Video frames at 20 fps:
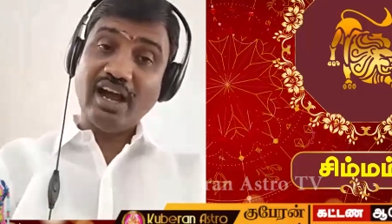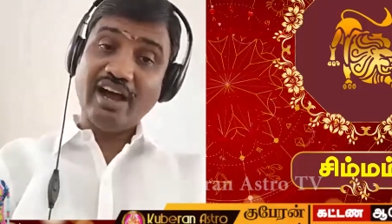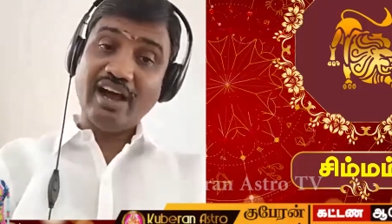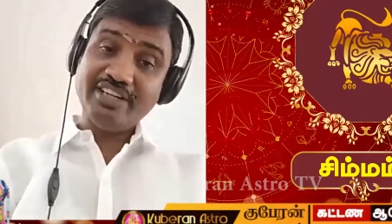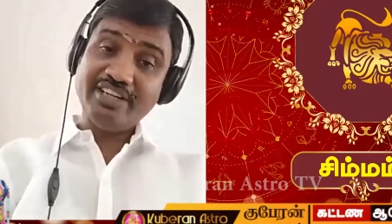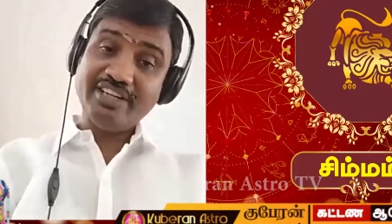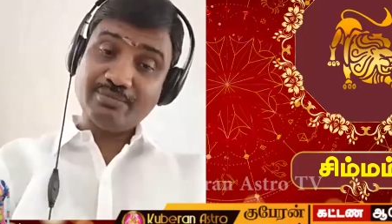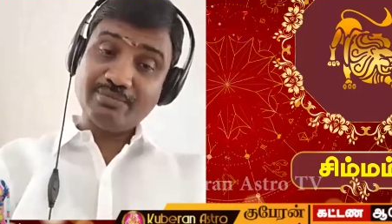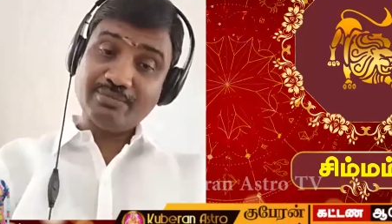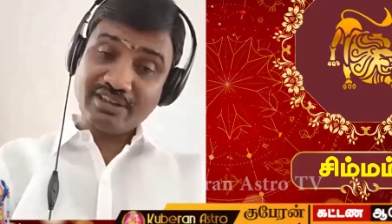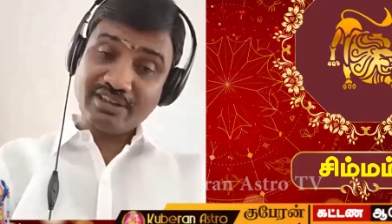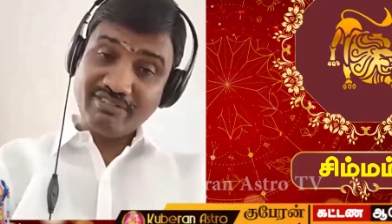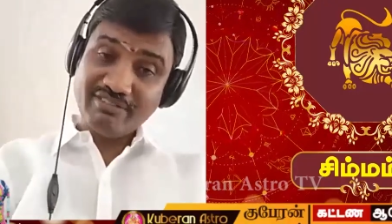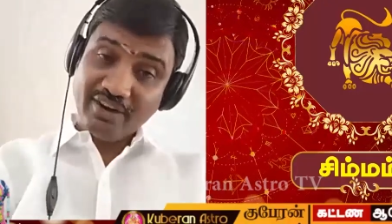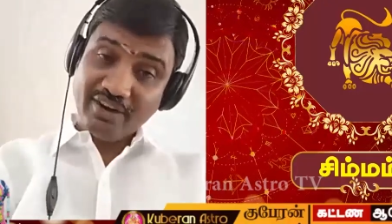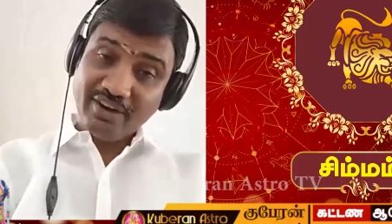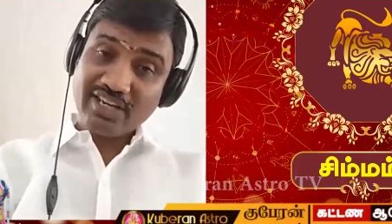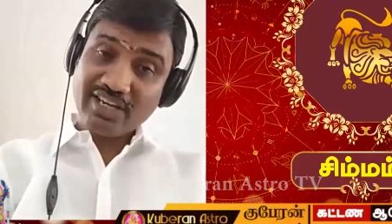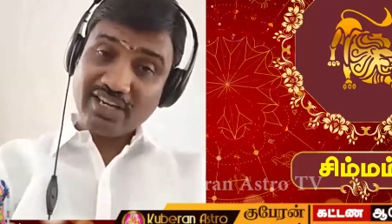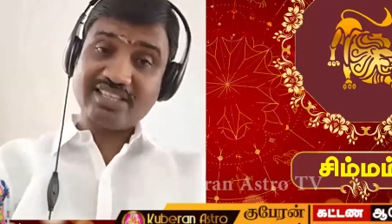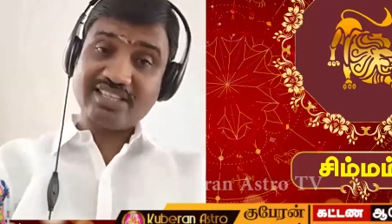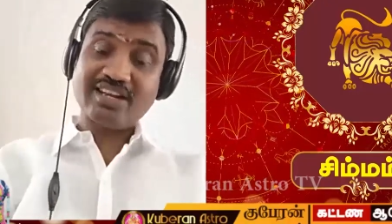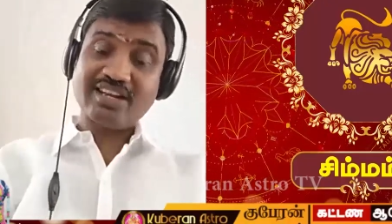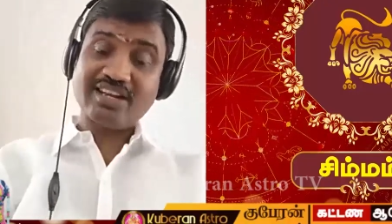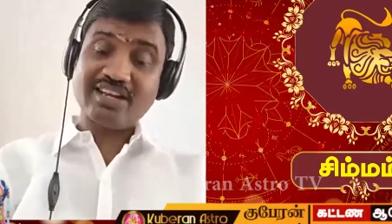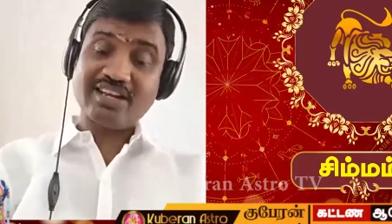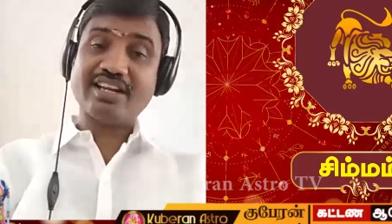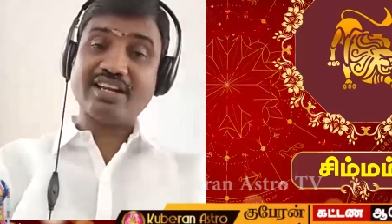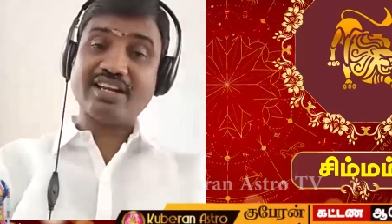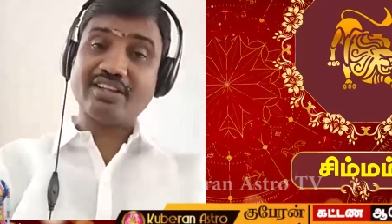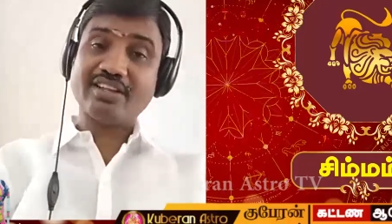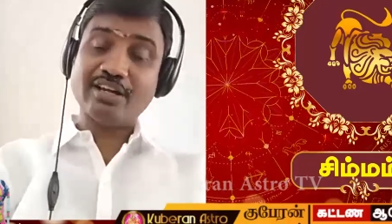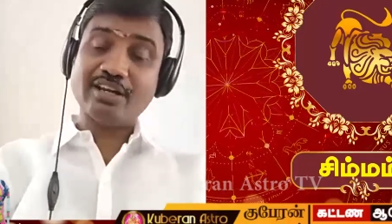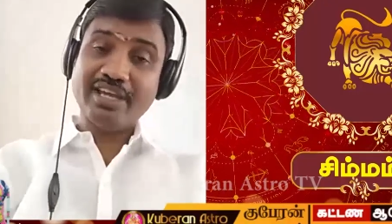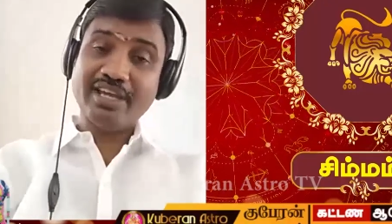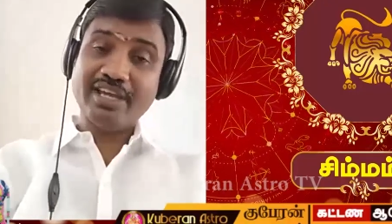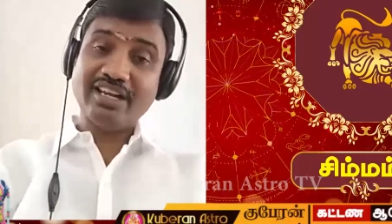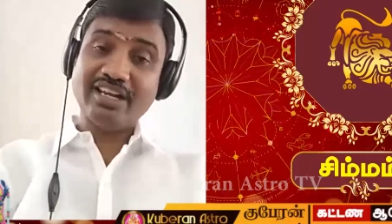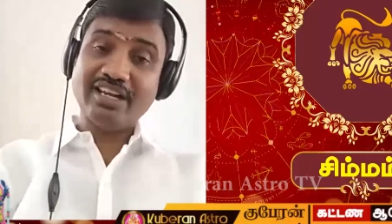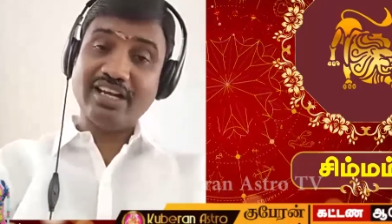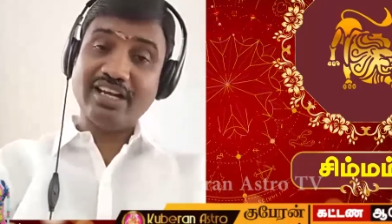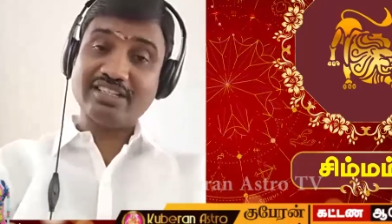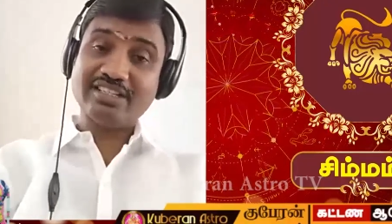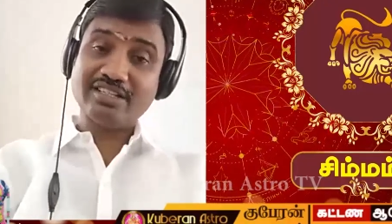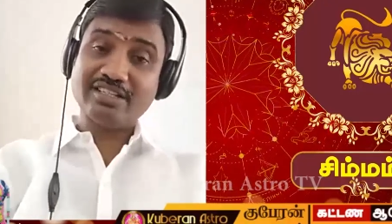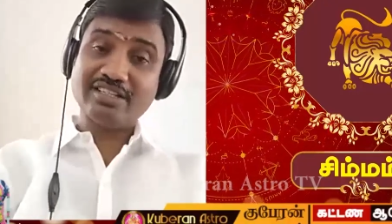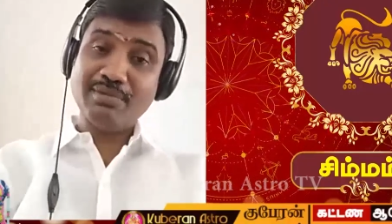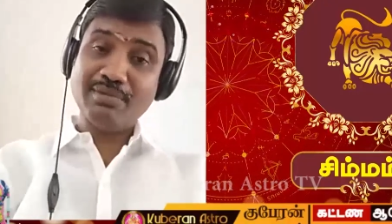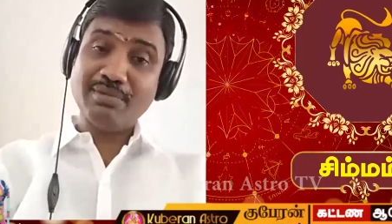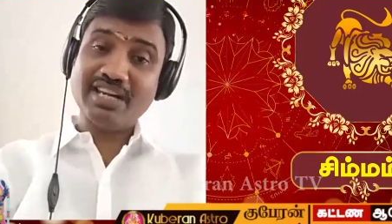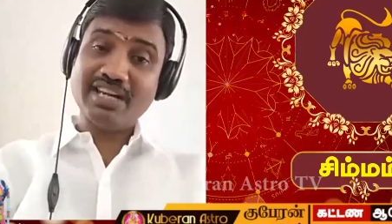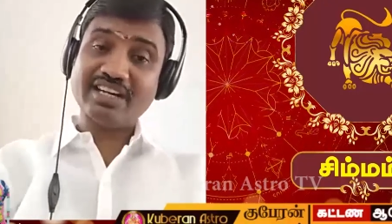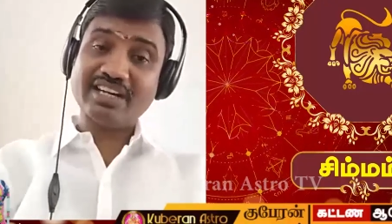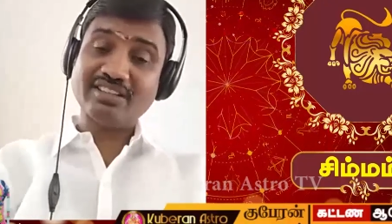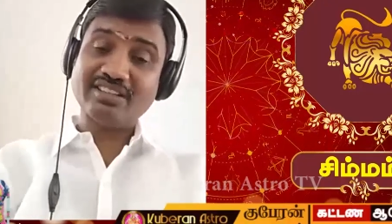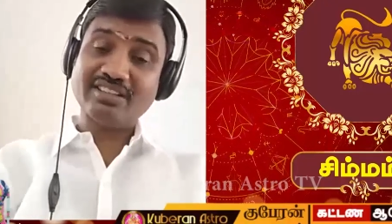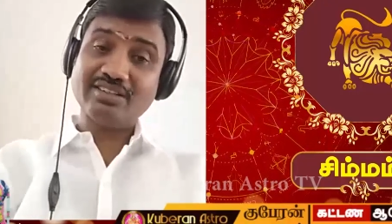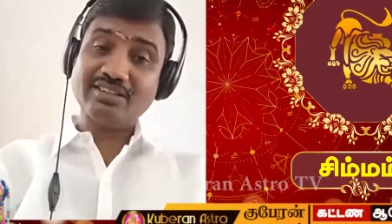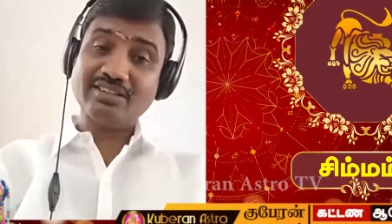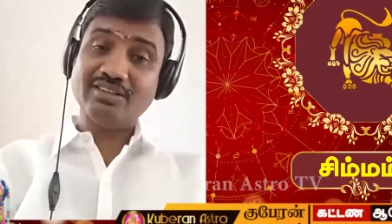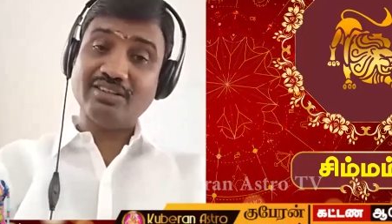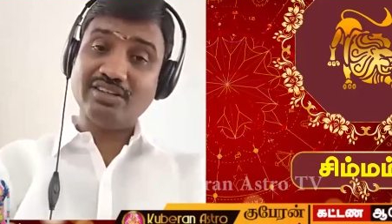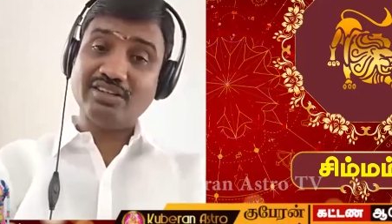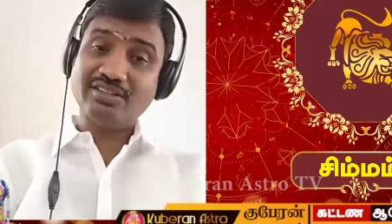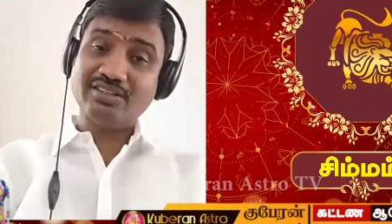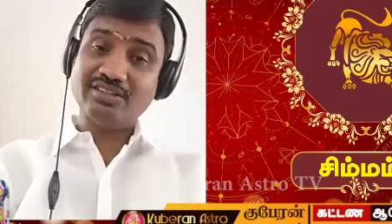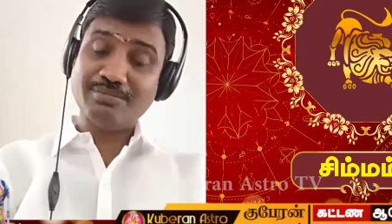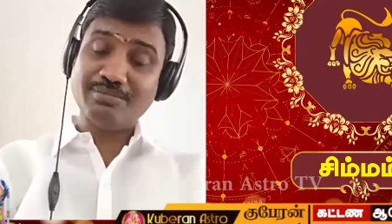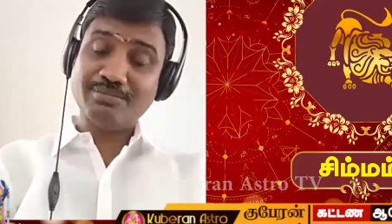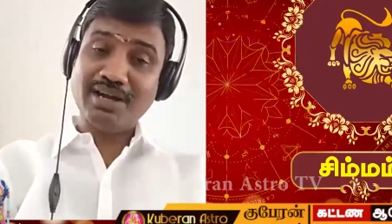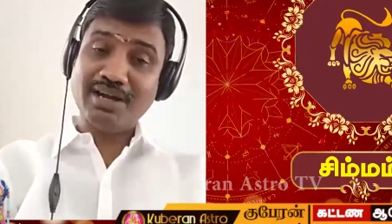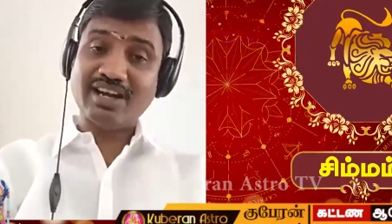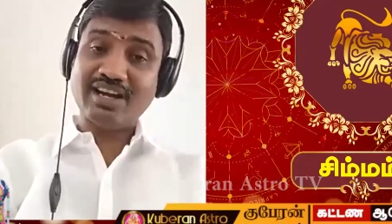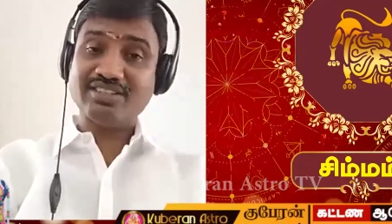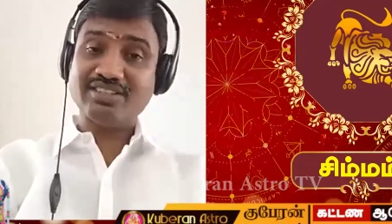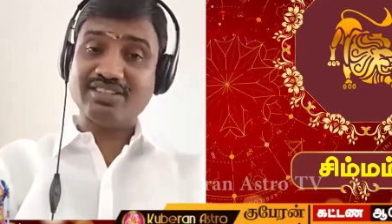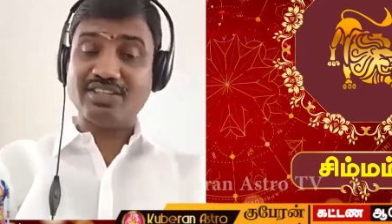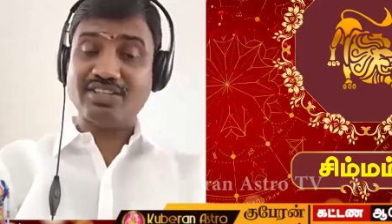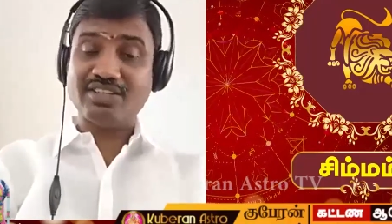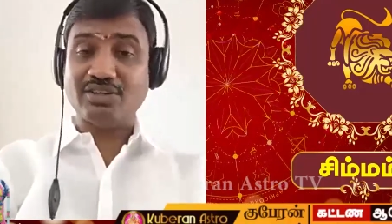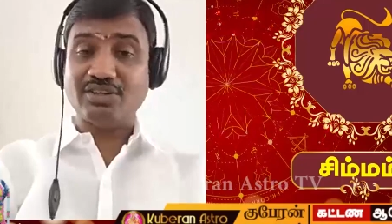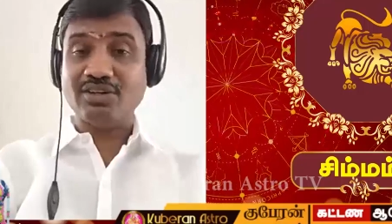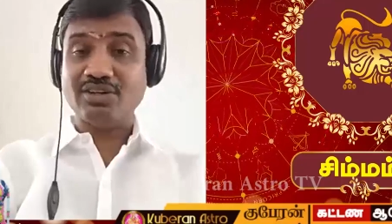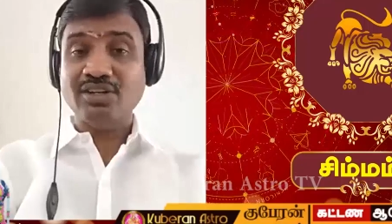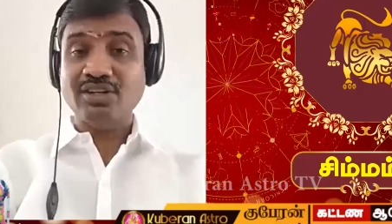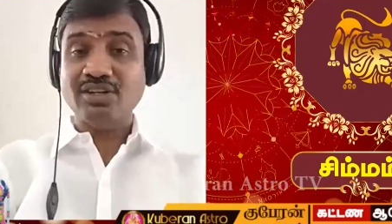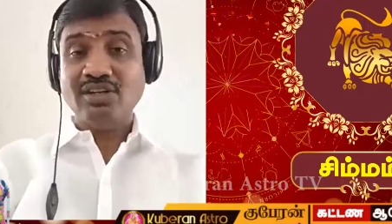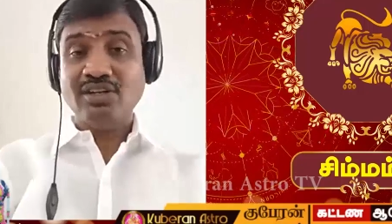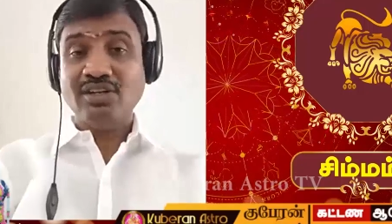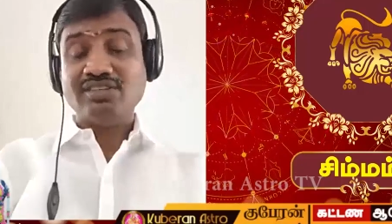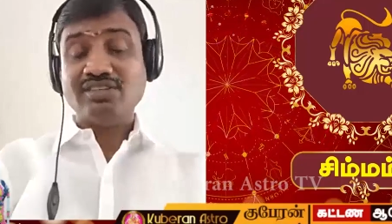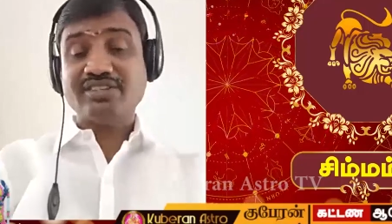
அவிட்டம் செவ்வாயோட நட்சத்திர காலில் இருந்தாலும் ஏன்னா சிம்ம லக்னத்துக்கும் சிம்ம ராசிக்கும்